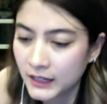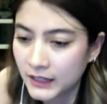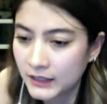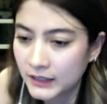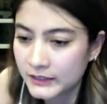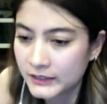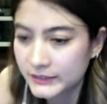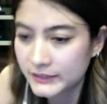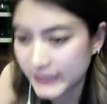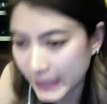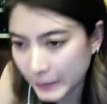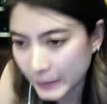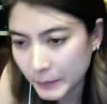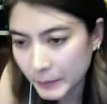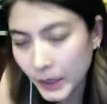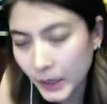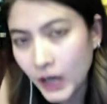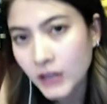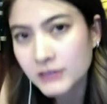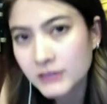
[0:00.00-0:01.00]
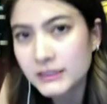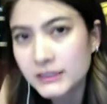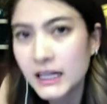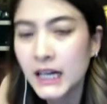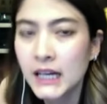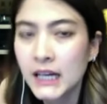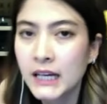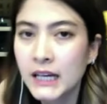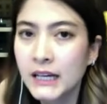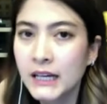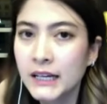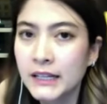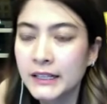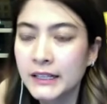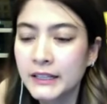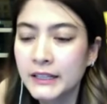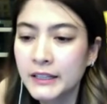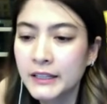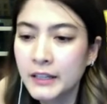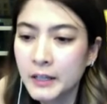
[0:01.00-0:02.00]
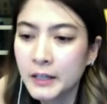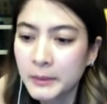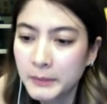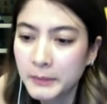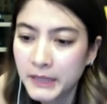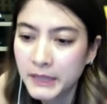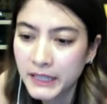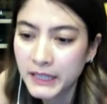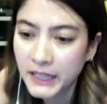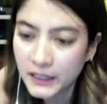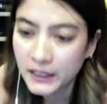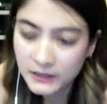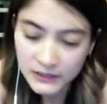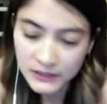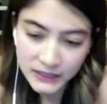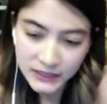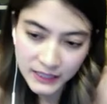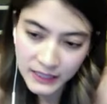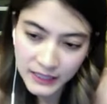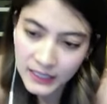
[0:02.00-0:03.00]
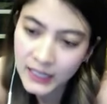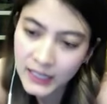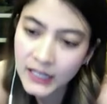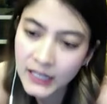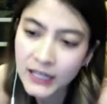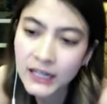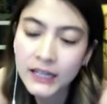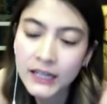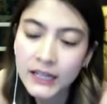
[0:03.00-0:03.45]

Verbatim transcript: สแน็คบ็อกซ์ให้ มีข้าวเที่ยงให้